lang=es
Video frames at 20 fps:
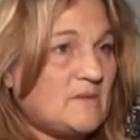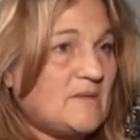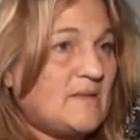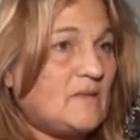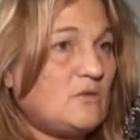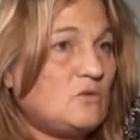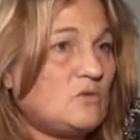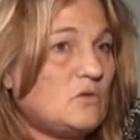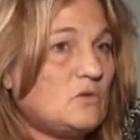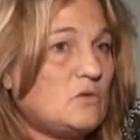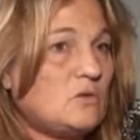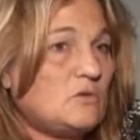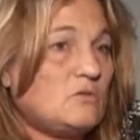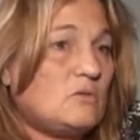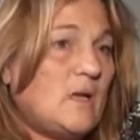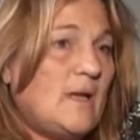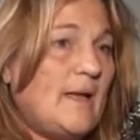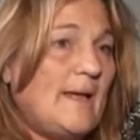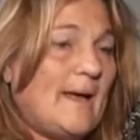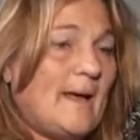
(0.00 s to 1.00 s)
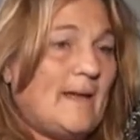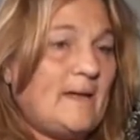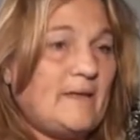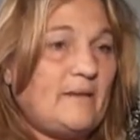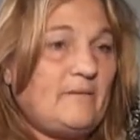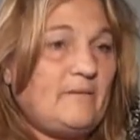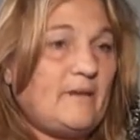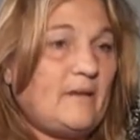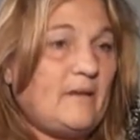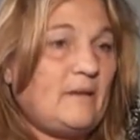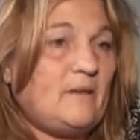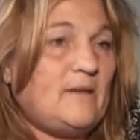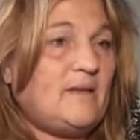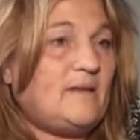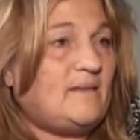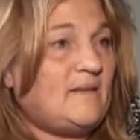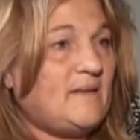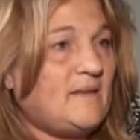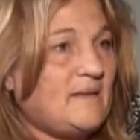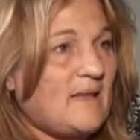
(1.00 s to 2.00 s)
Así que nosotros, al nivel
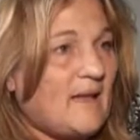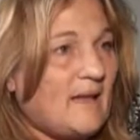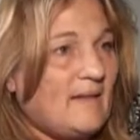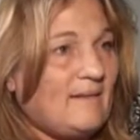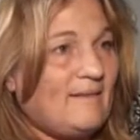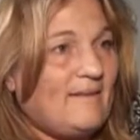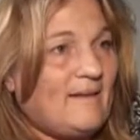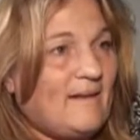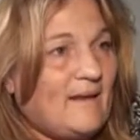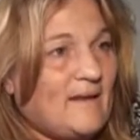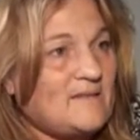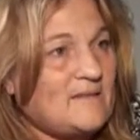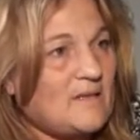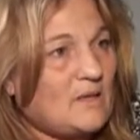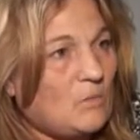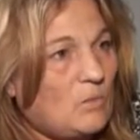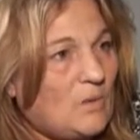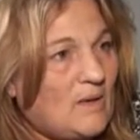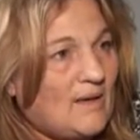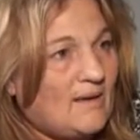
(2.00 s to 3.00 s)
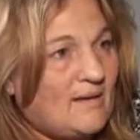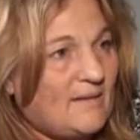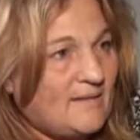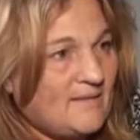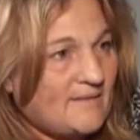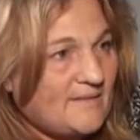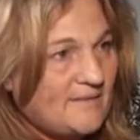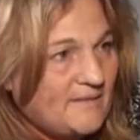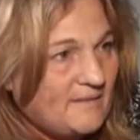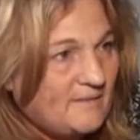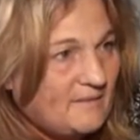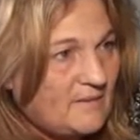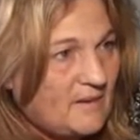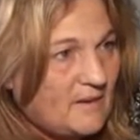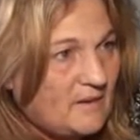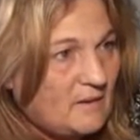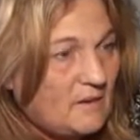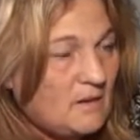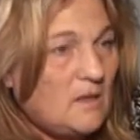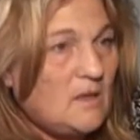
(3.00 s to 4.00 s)
distrital de las escuelas que
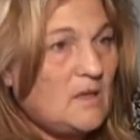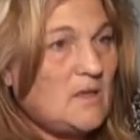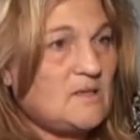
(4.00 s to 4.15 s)
existen,